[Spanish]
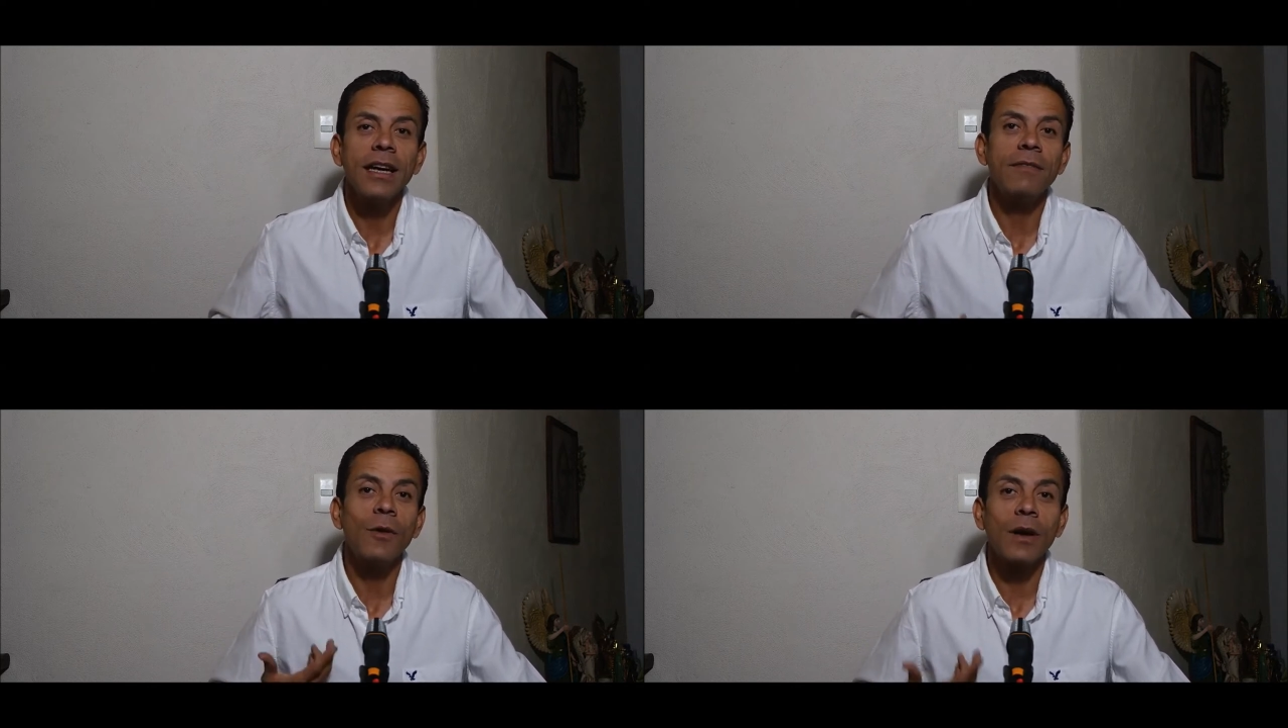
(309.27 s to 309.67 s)

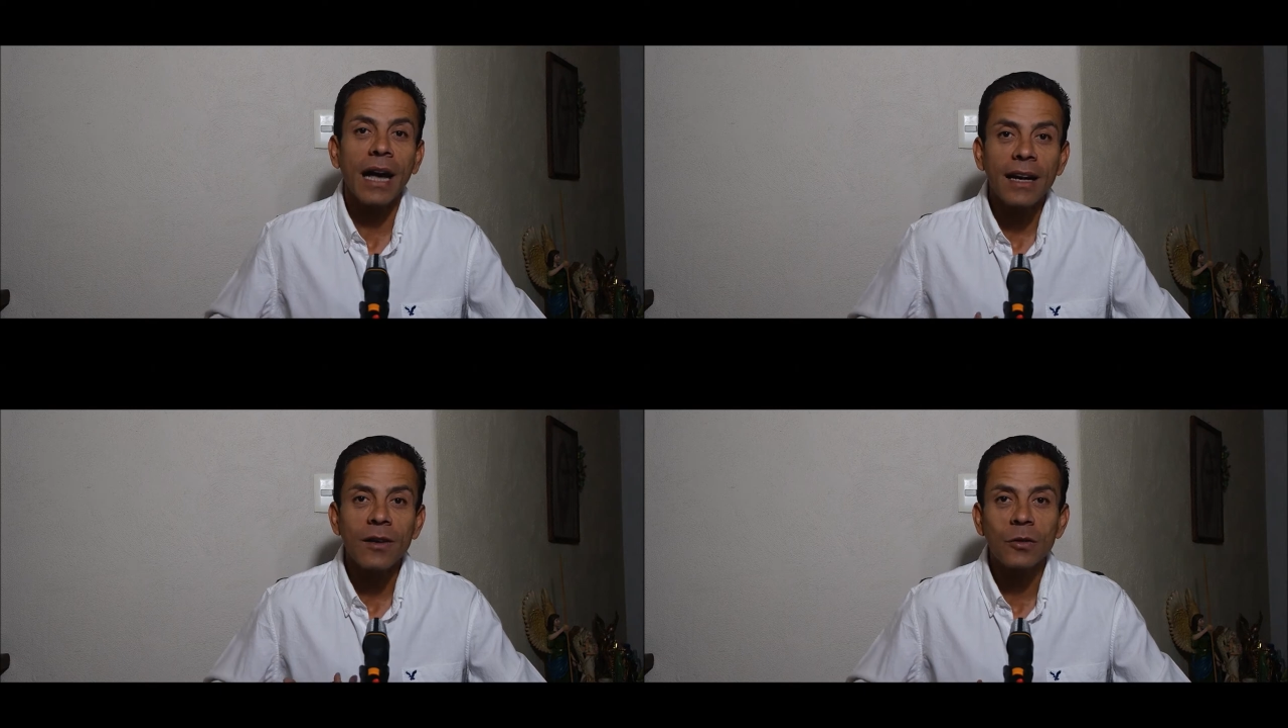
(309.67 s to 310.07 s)

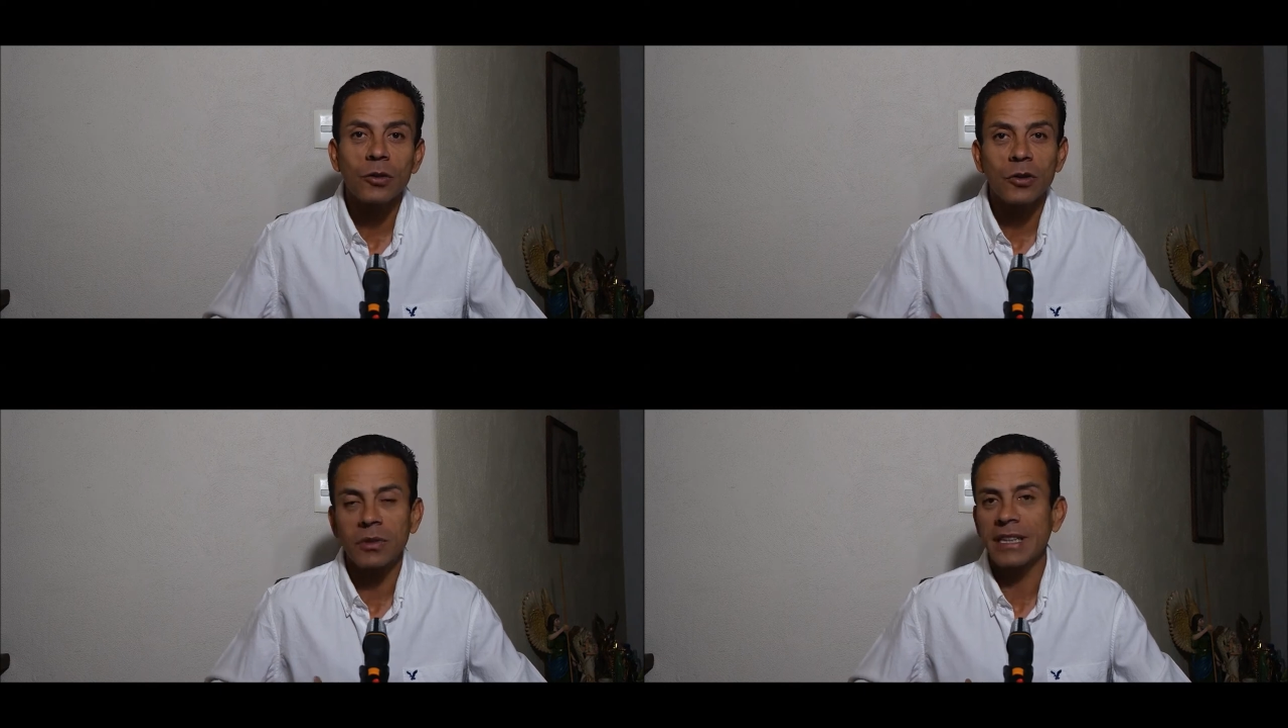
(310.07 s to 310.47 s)

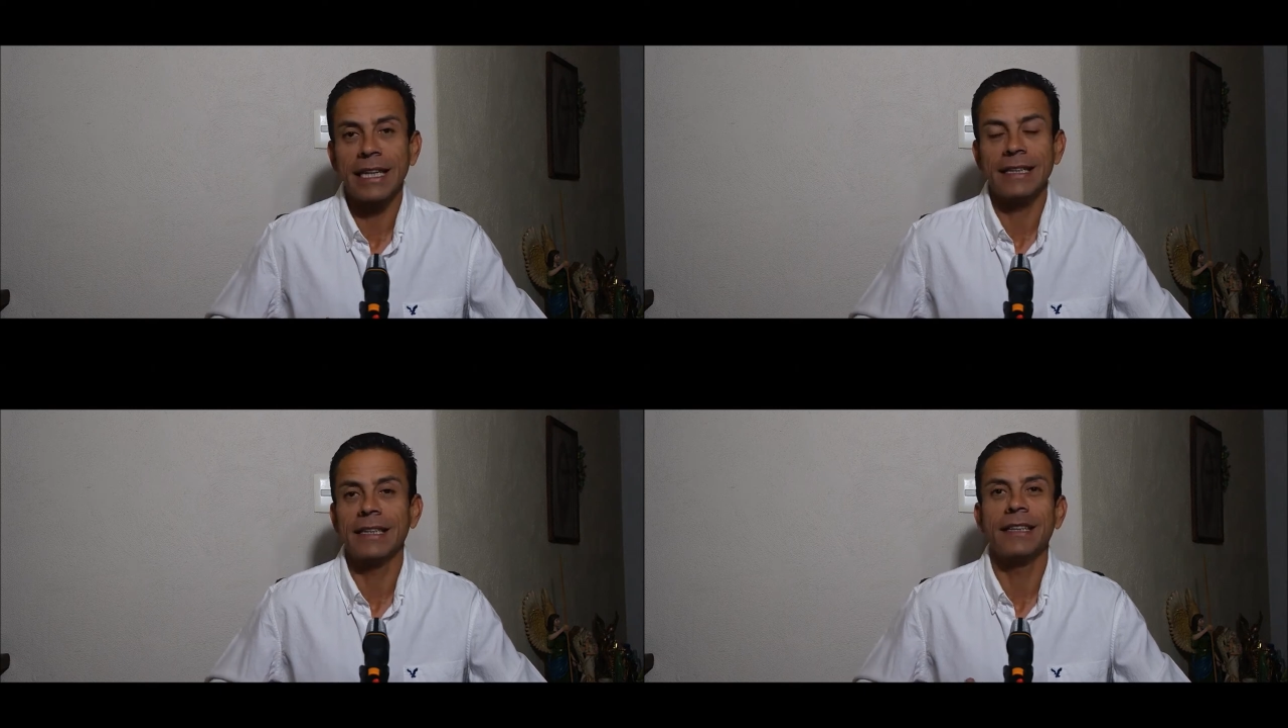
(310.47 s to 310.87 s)
enfocarlos, como
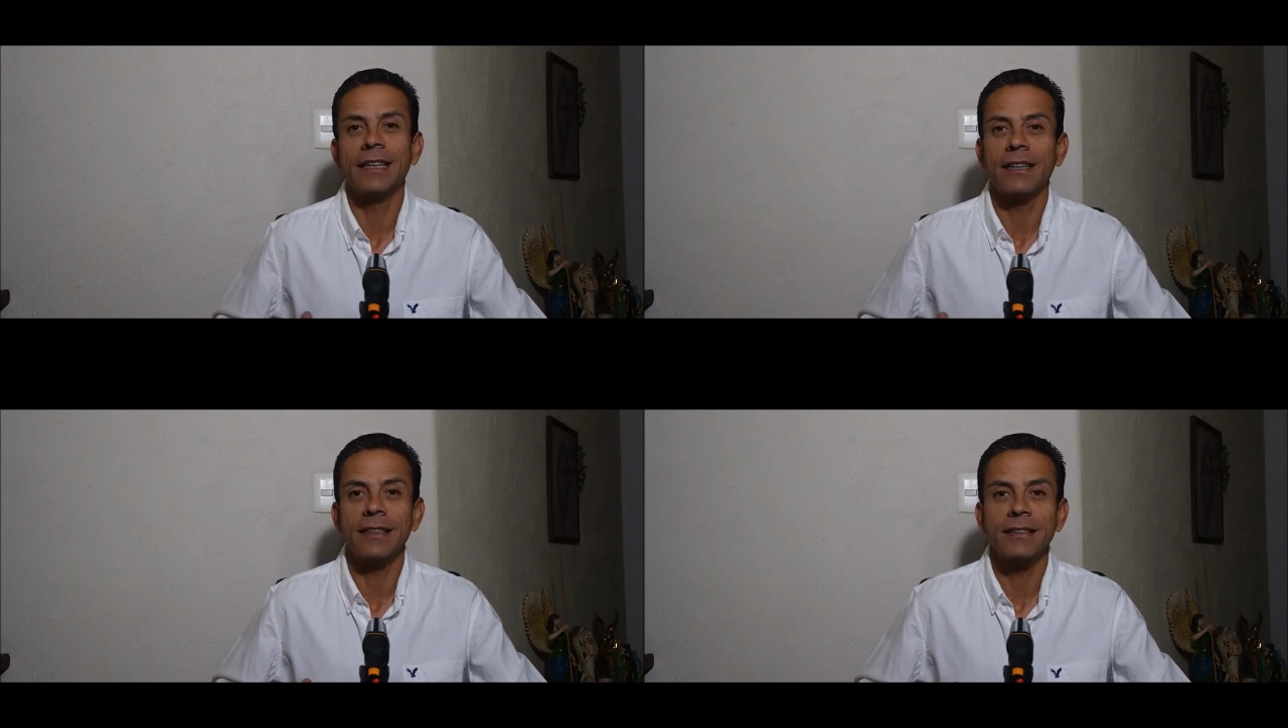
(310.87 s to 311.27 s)
quieran
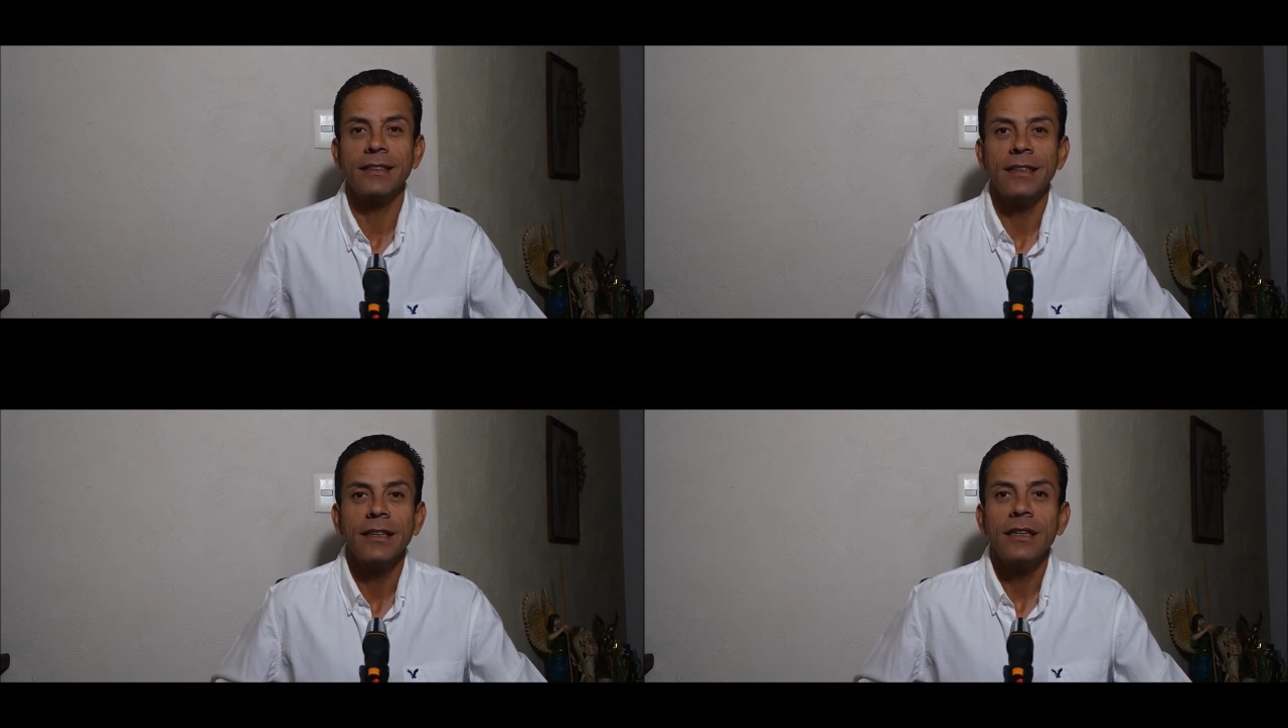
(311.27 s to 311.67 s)

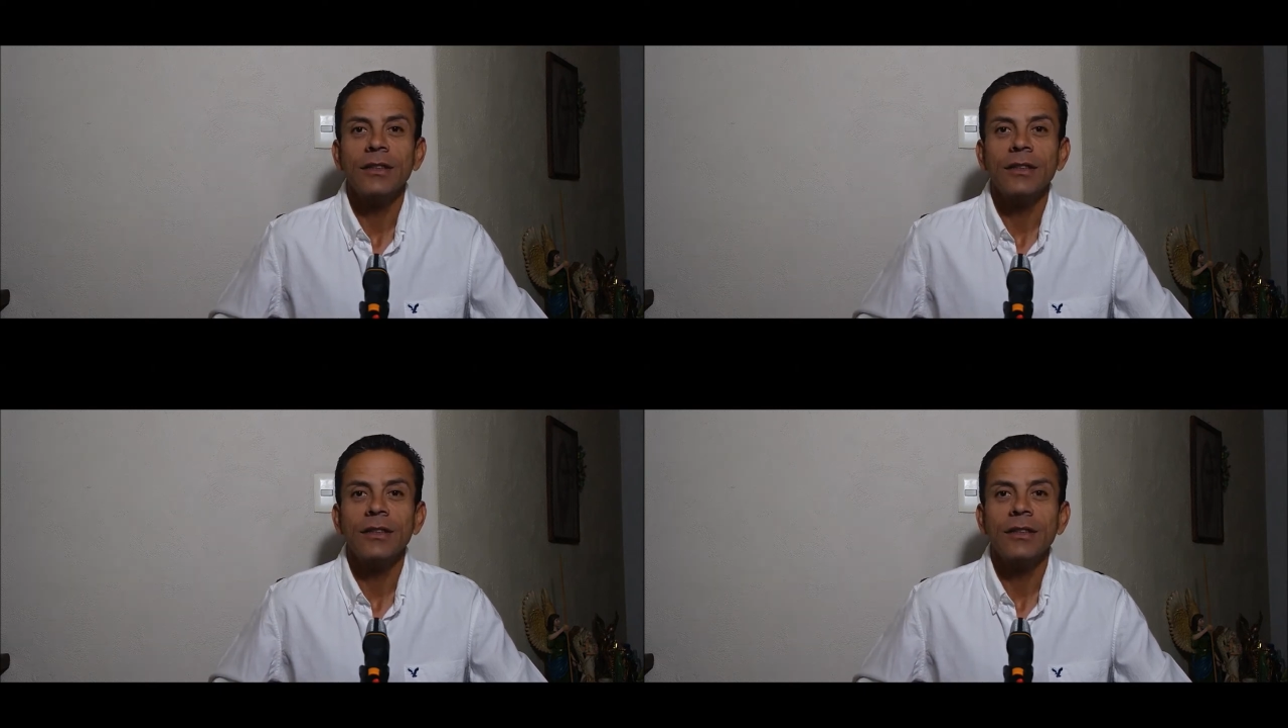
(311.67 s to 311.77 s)
decirles.